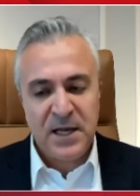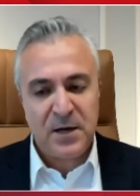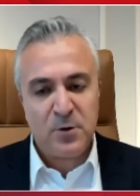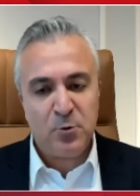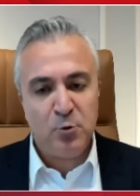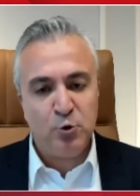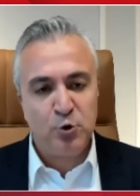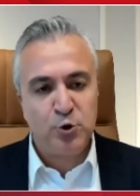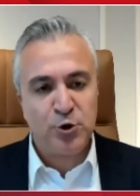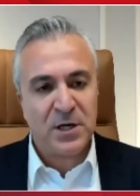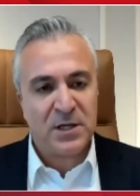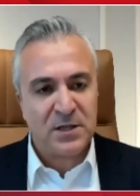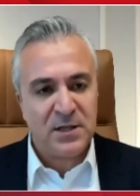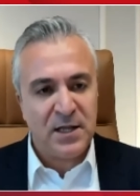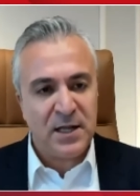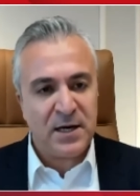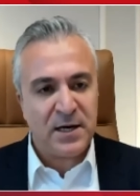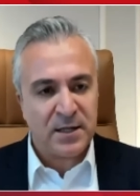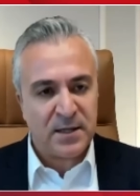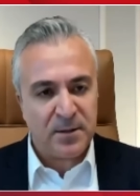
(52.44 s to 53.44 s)
diğer
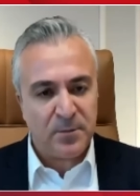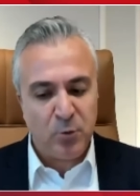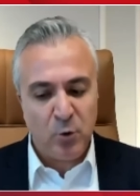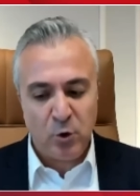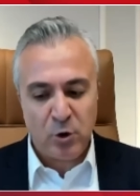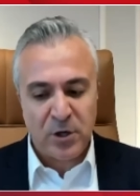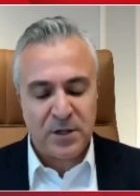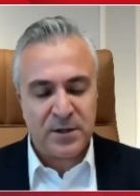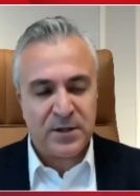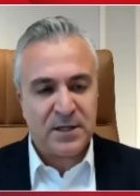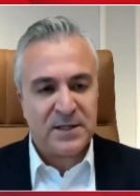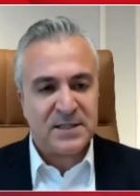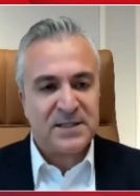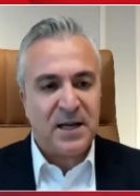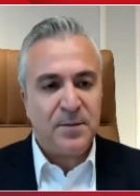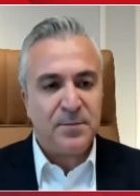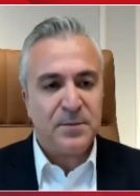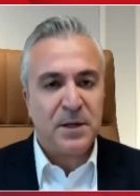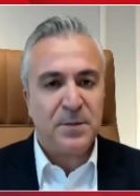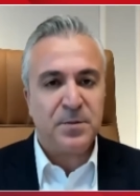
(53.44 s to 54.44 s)
ücretlilere de bu oranda
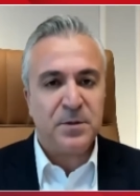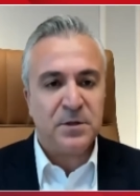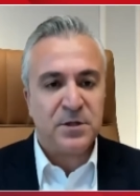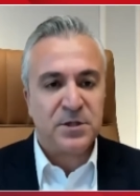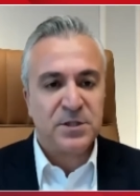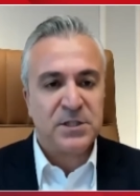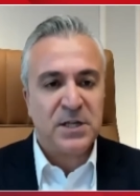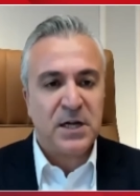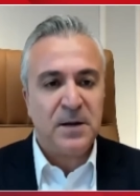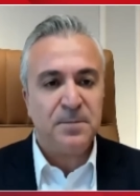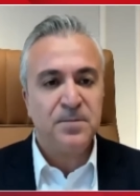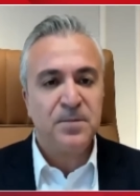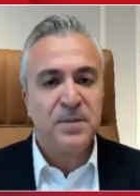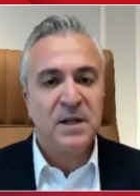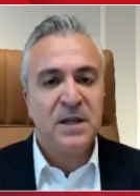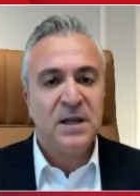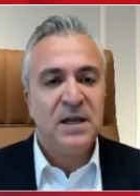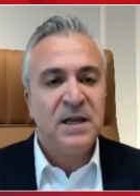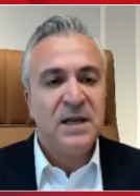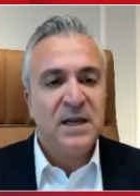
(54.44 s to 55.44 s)
zam
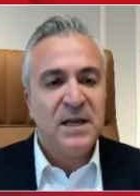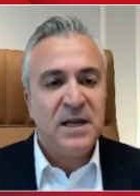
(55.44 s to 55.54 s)
yapılırsa